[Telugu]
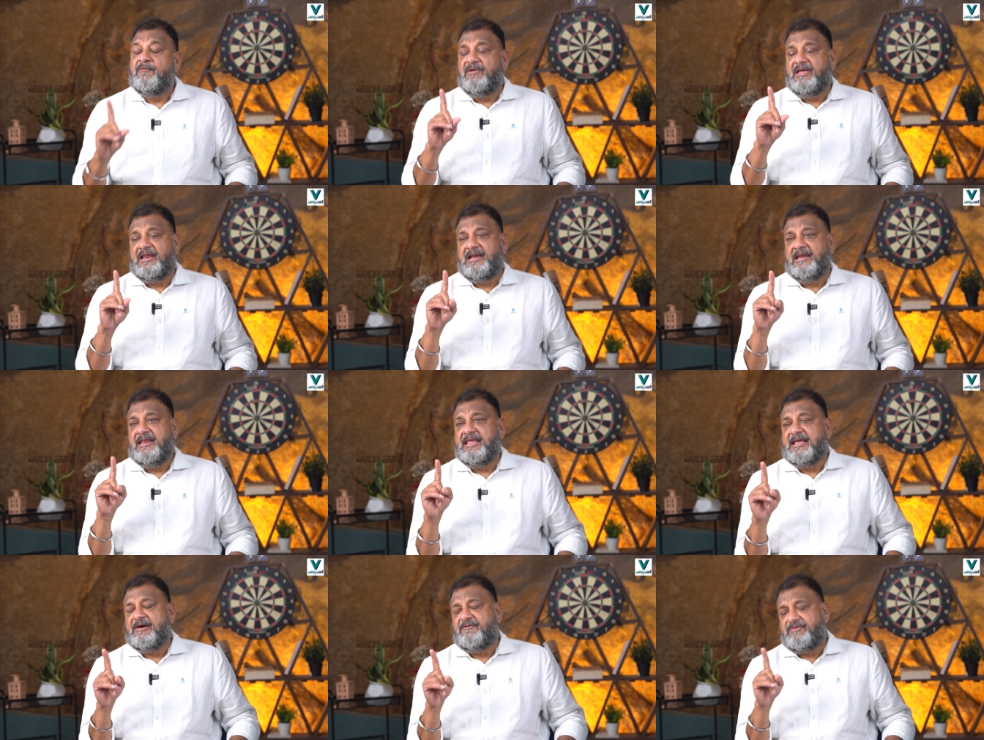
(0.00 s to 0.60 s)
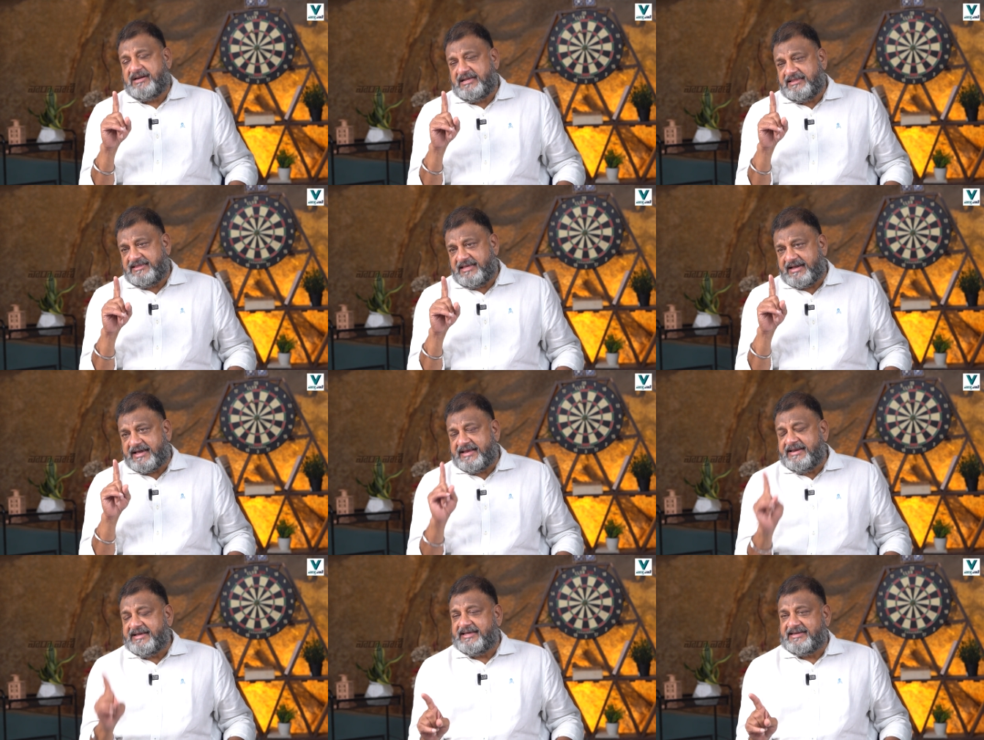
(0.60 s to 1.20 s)
వీళ్ళని ఎవరైతే
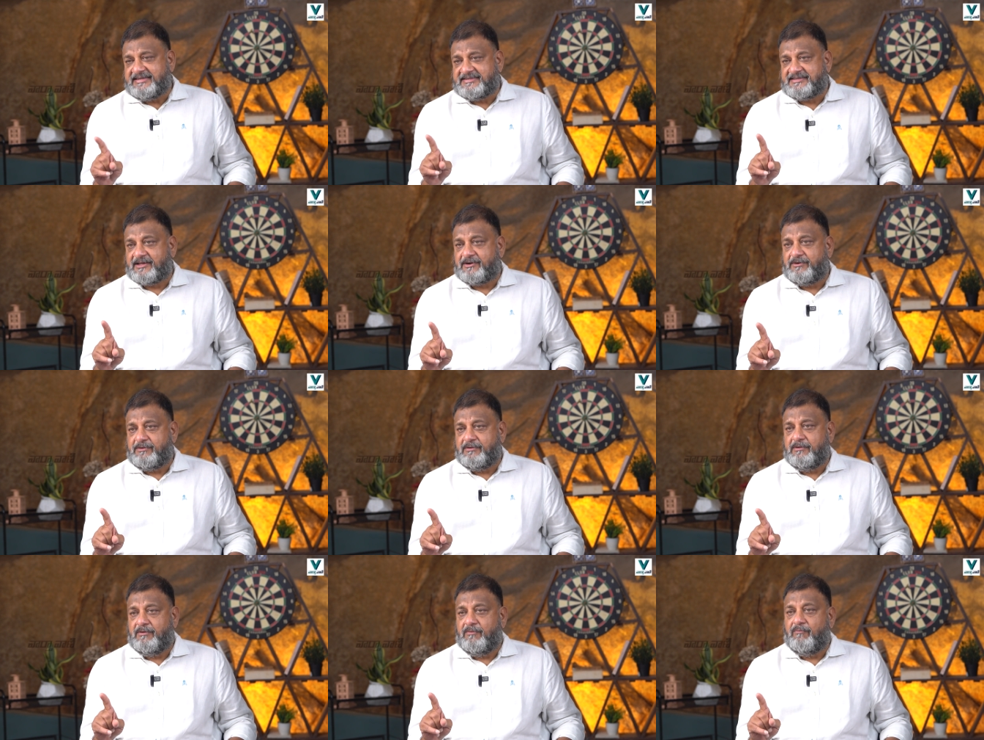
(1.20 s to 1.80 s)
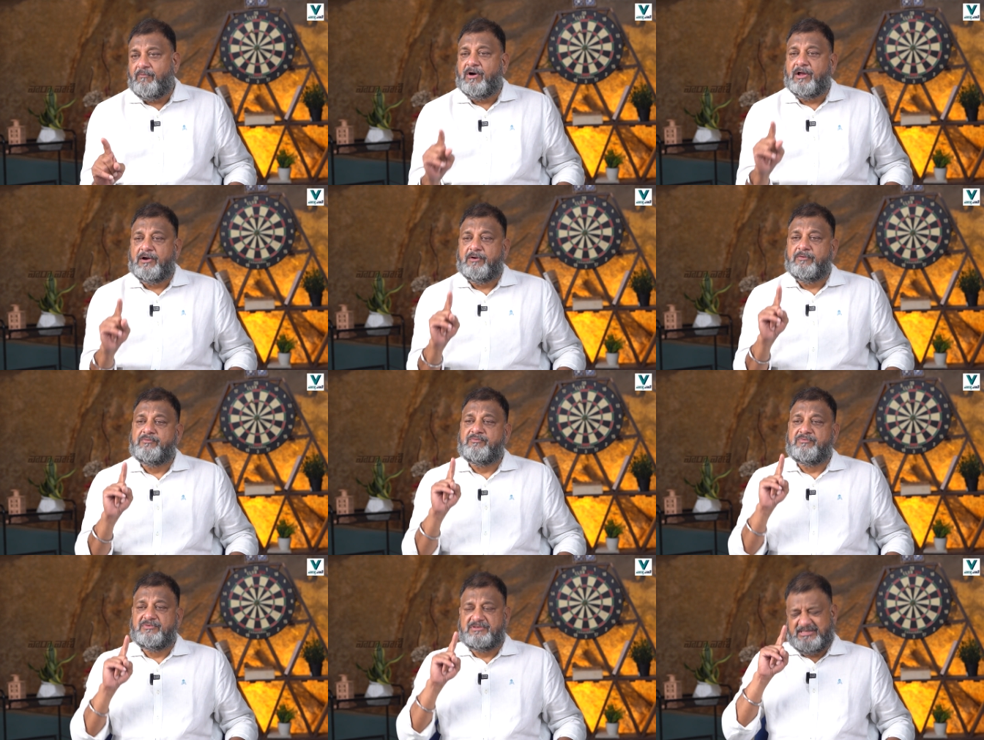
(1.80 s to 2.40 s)
కనికరిస్తారో
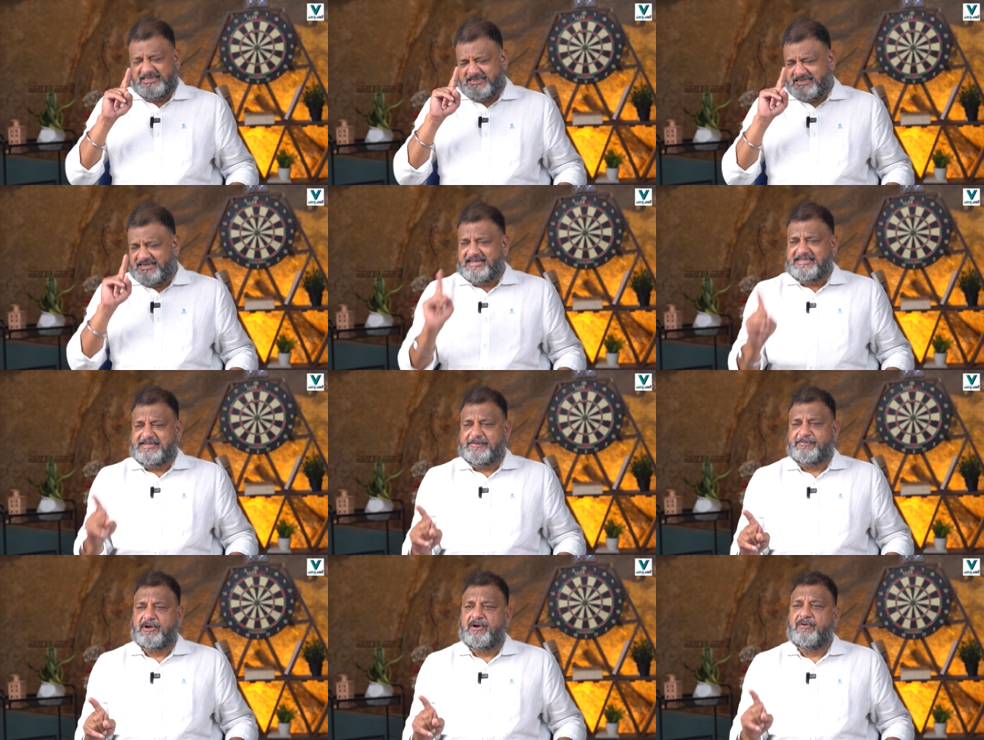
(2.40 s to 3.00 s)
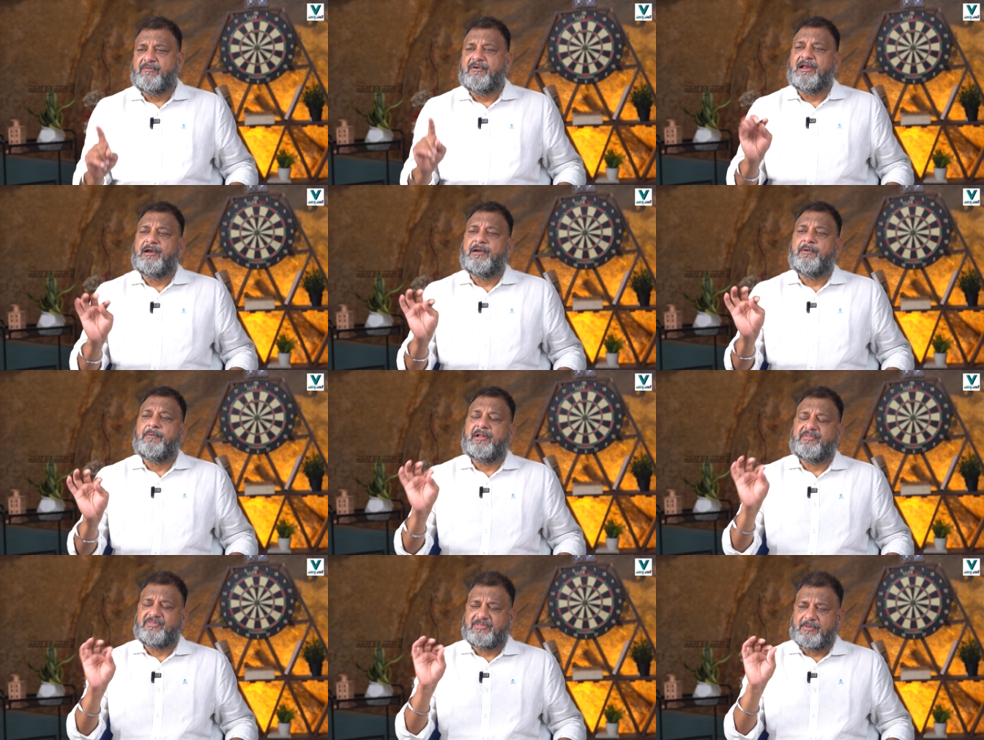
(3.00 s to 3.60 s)
వాళ్ళు నిజంగా చెప్తున్నారు
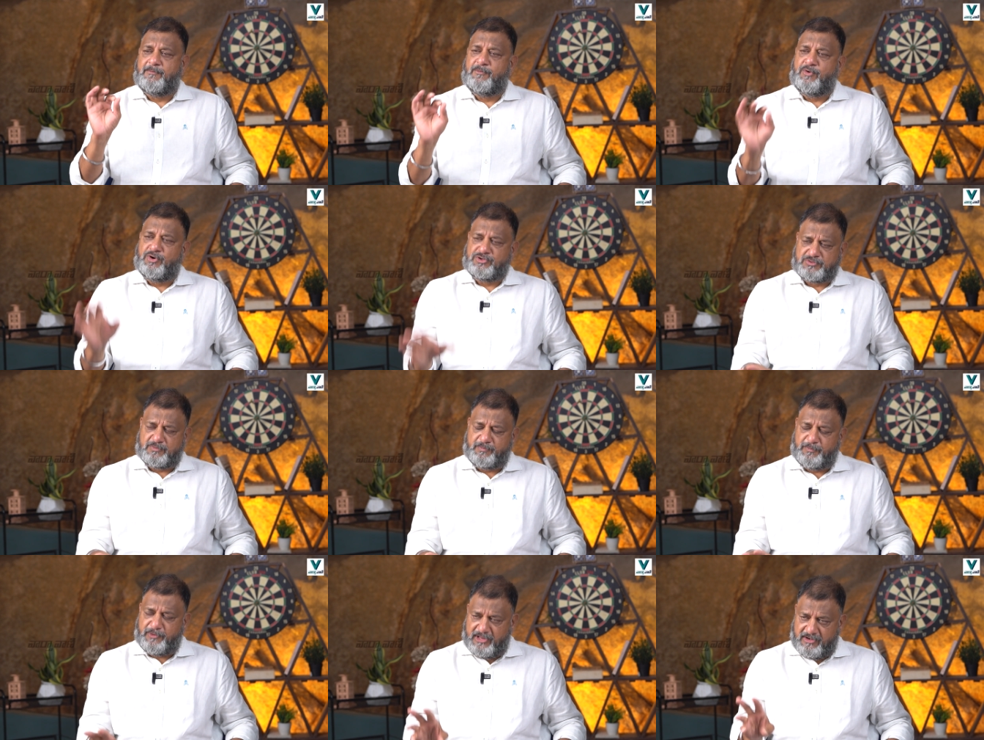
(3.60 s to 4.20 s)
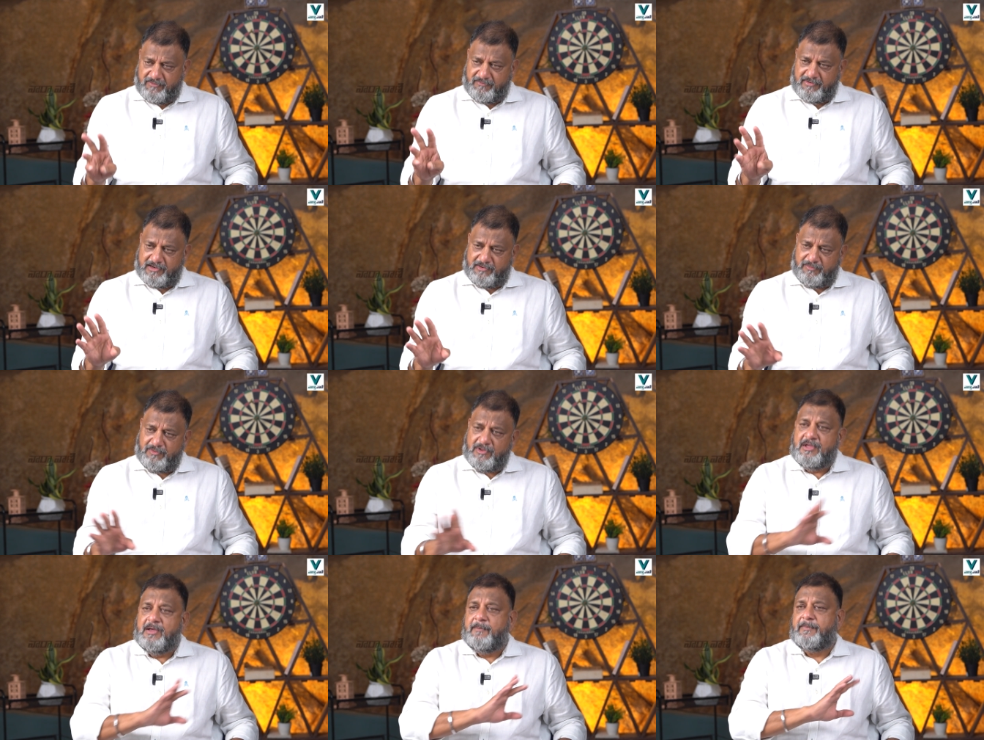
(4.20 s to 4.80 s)
వాళ్ళు అంత మోసపోయిన
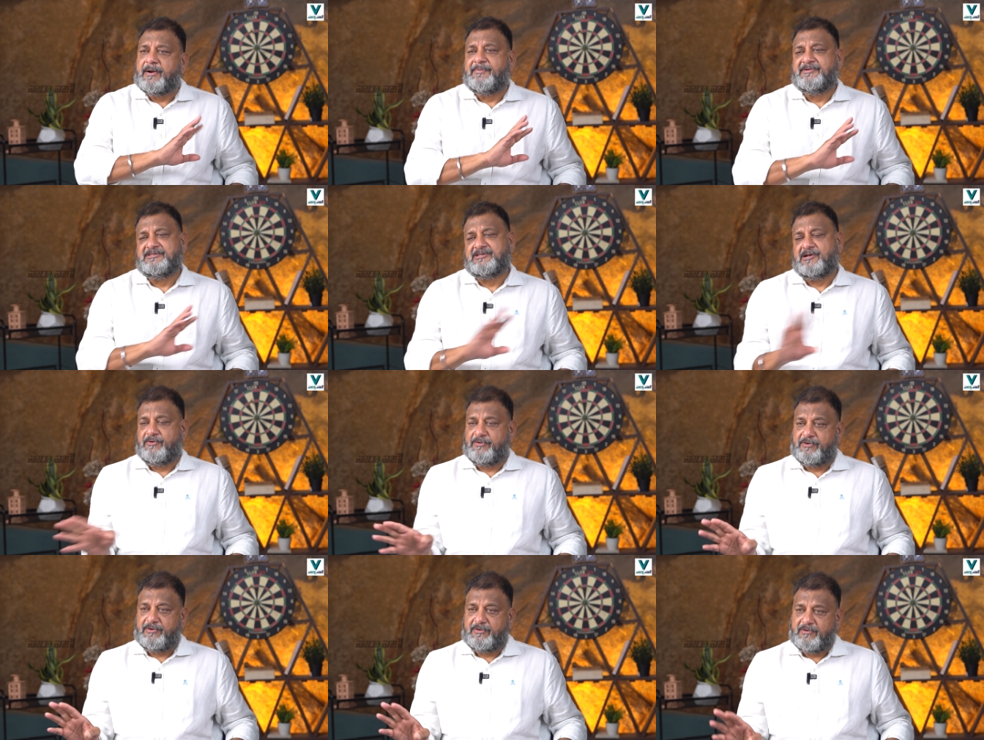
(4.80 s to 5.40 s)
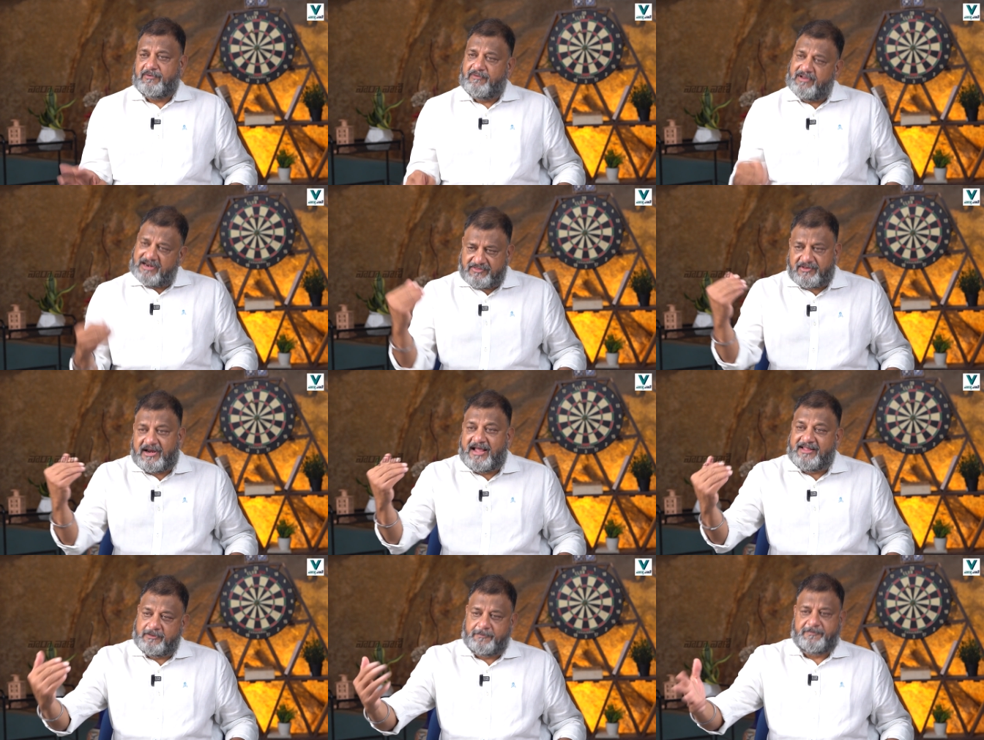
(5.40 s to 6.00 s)
వాళ్ళు ప్రపంచంలో ఉన్నారు
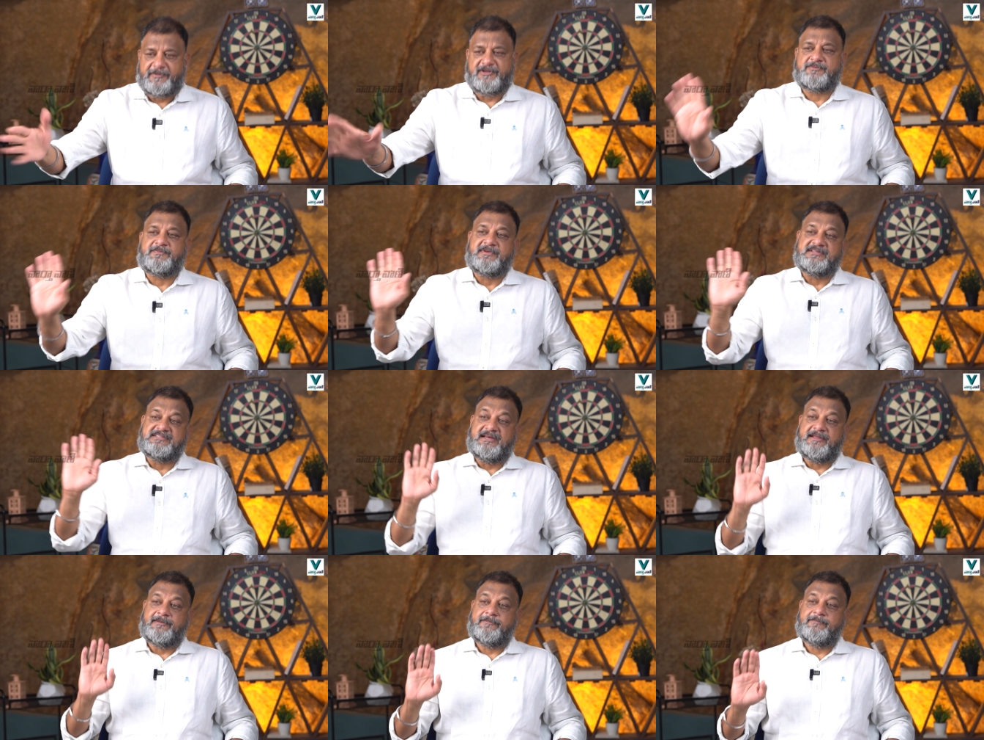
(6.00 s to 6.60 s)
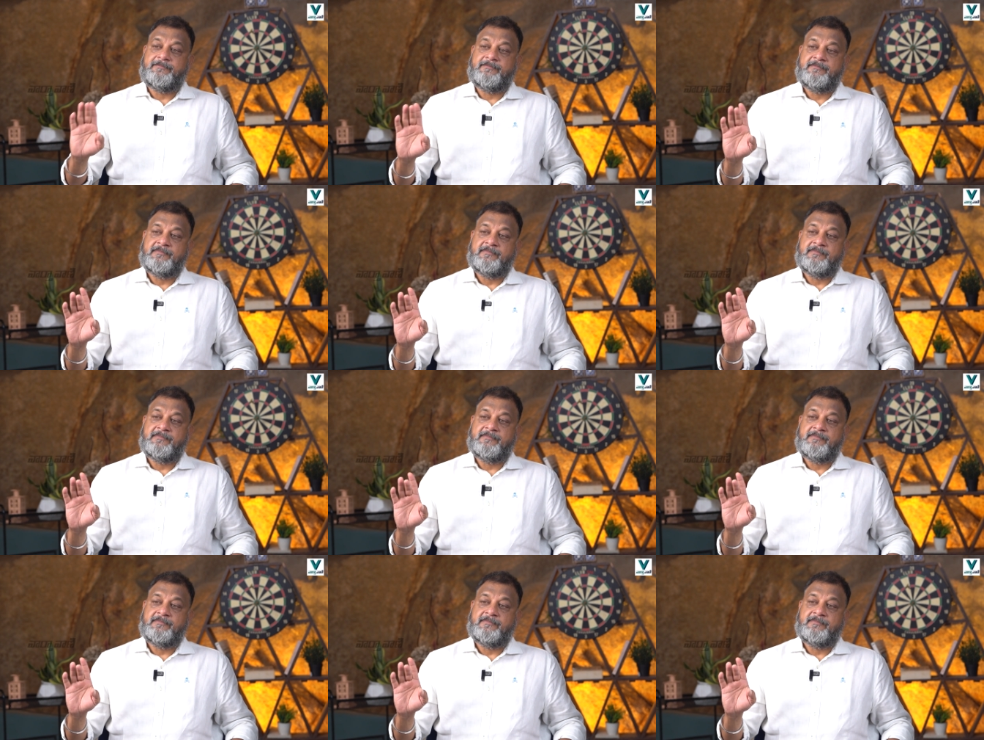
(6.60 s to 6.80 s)
వాళ్ళందరూ ఆంధ్రప్రదేశ్ ప్రజలే